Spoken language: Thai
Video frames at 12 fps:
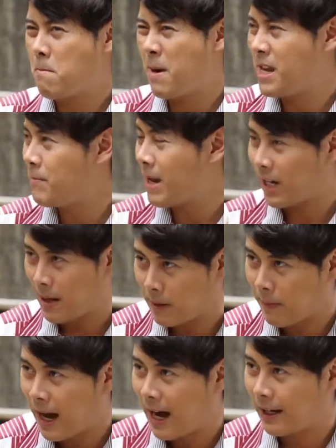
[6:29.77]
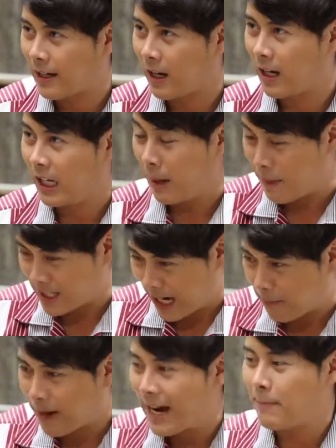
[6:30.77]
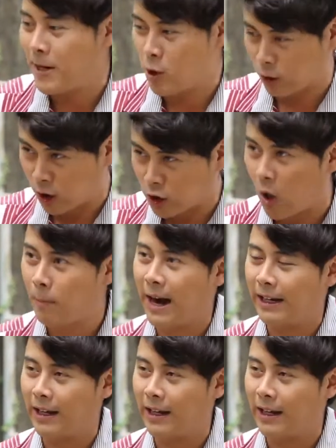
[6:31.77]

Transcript: ไม่มีอะไรผิดพลาดเนี่ยแล้วมันจะทำให้ประโยชน์ต่อๆไป